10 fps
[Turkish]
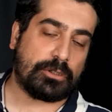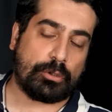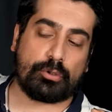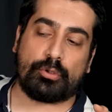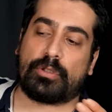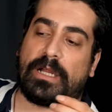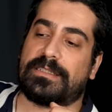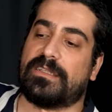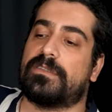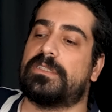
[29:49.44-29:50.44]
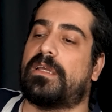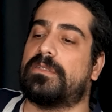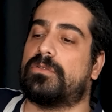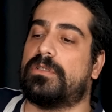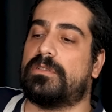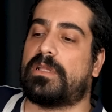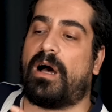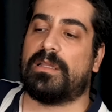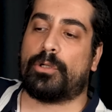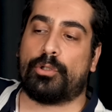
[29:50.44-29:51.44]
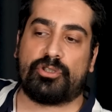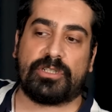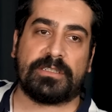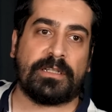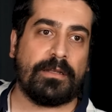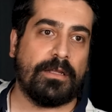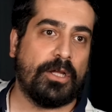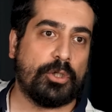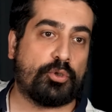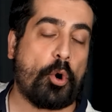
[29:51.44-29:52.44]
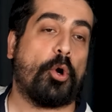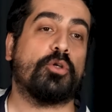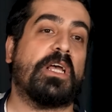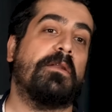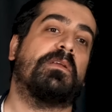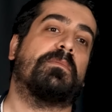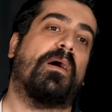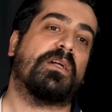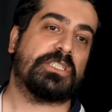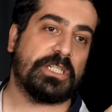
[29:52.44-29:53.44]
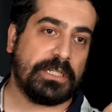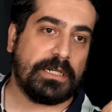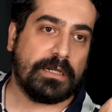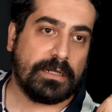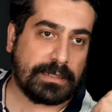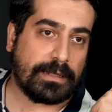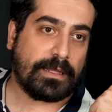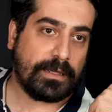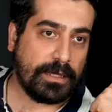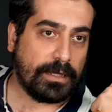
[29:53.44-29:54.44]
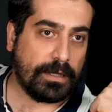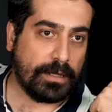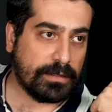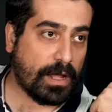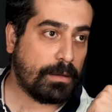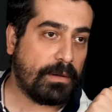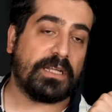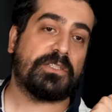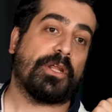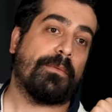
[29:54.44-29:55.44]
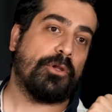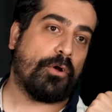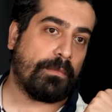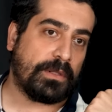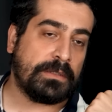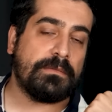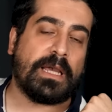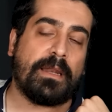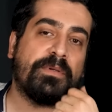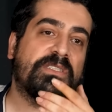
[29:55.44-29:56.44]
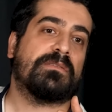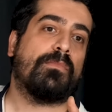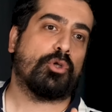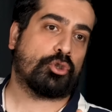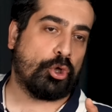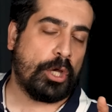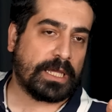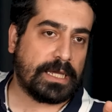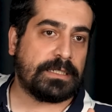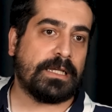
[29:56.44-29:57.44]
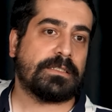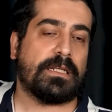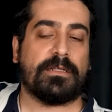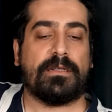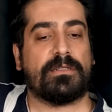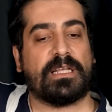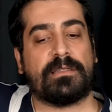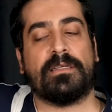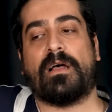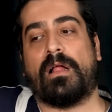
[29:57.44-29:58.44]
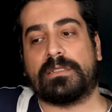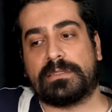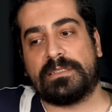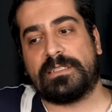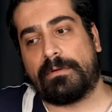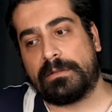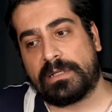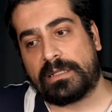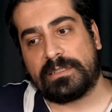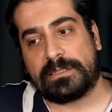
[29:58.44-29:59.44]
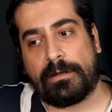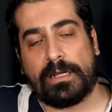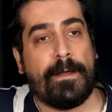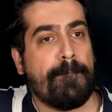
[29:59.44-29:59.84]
sonra, Rus-Ukrayna savaşından sonra dağılan oyuncularından çok özel bir parçayı, Tete'yi takıma getirebiliyor olmaları. Yani Peter Bosz geçen sene Tete'yi aldıkları zaman, imzaladıkları zaman